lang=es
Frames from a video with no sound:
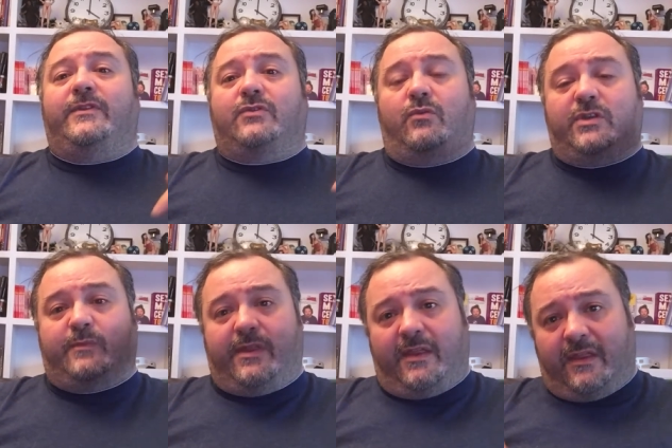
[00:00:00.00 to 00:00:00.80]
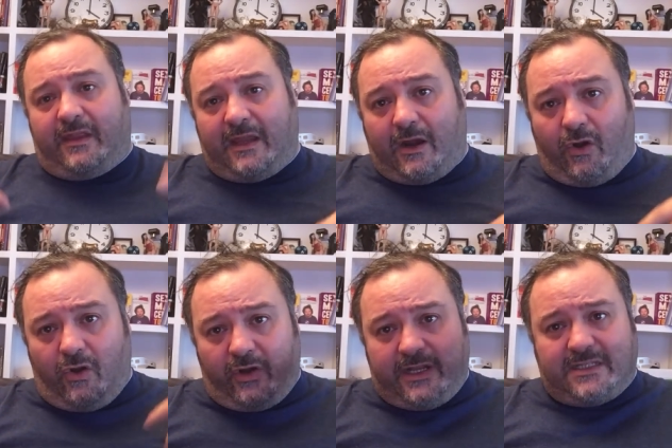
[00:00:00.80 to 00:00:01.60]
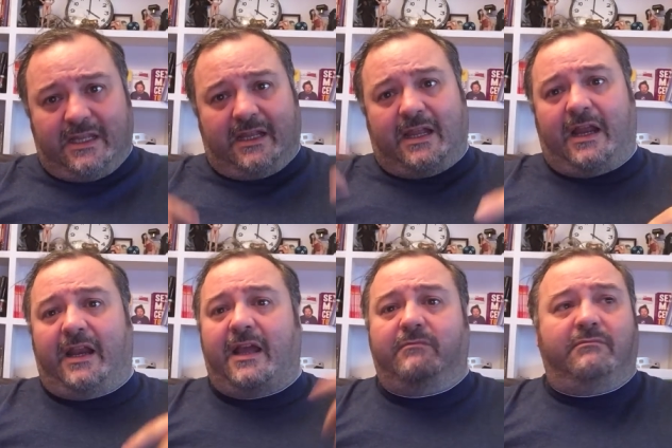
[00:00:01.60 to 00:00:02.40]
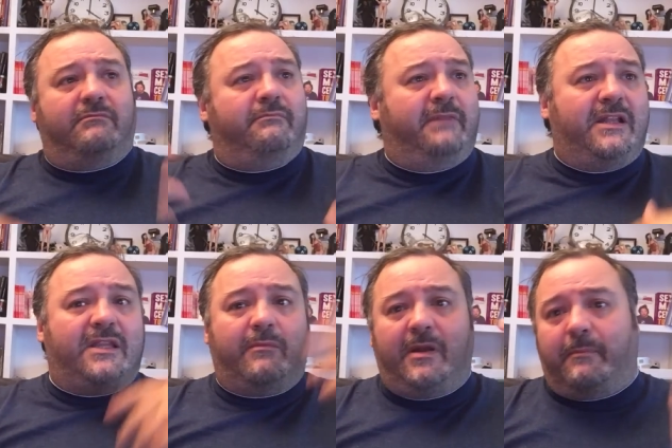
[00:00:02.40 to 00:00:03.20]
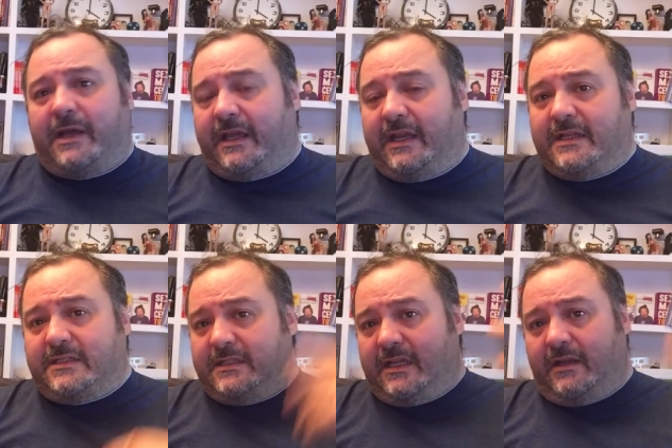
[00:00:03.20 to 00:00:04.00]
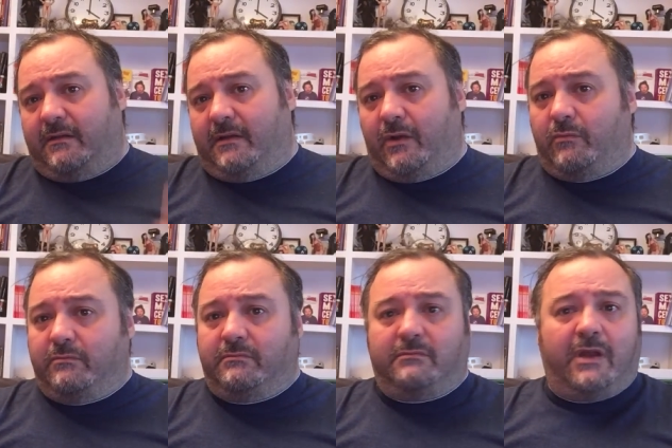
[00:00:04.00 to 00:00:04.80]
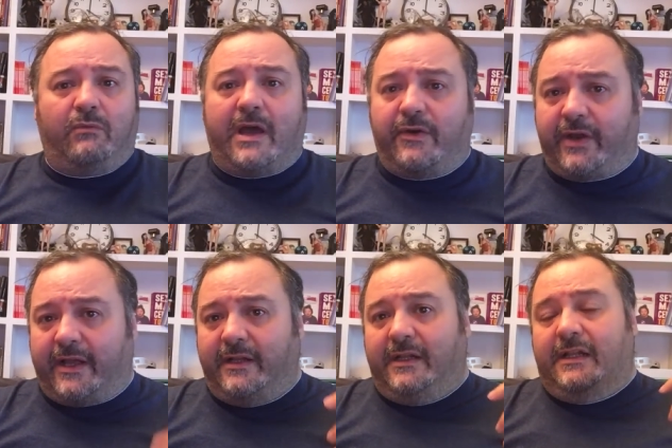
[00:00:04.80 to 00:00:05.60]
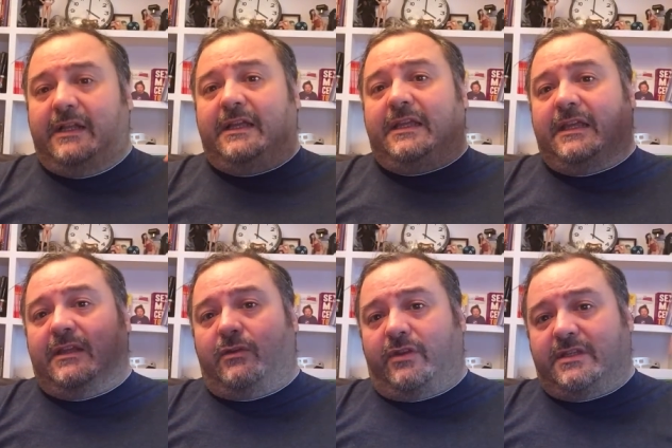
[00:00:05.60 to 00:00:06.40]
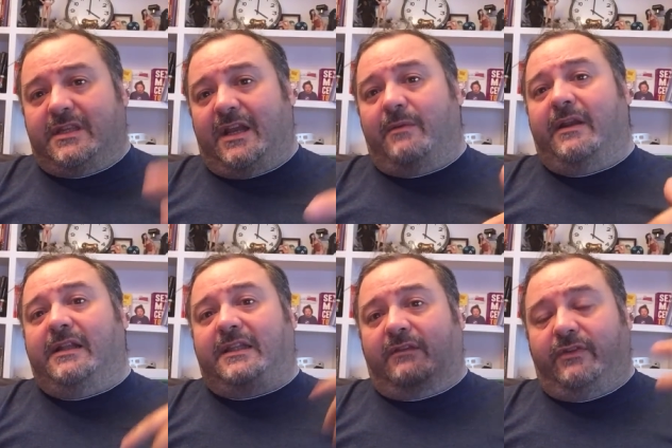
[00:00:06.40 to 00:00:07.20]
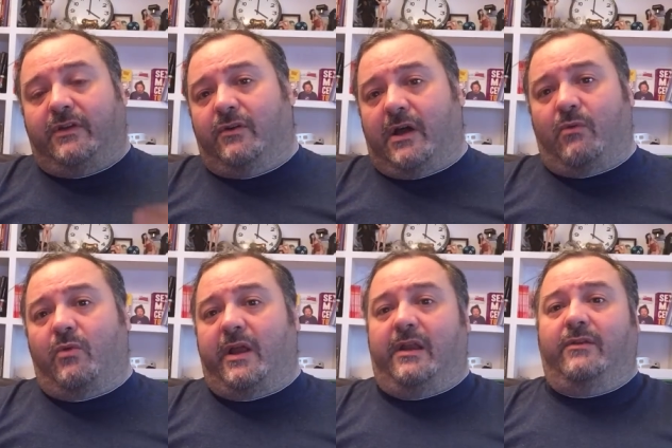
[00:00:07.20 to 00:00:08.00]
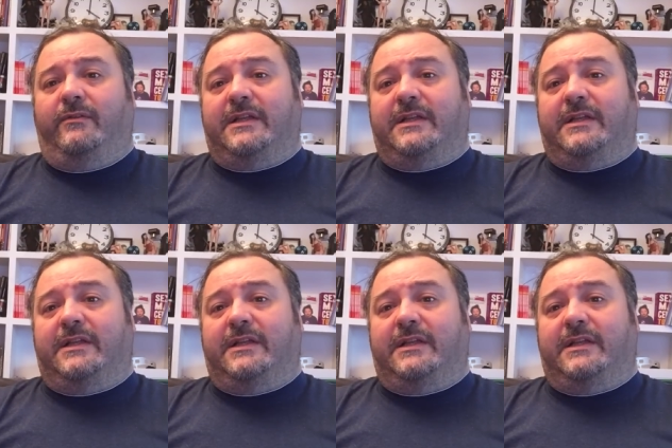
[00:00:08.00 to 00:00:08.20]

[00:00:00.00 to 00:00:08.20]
Son una especie de, clones de que crean 20.000 páginas en, en una hora y entonces derivan el tráfico a Google, ¿no?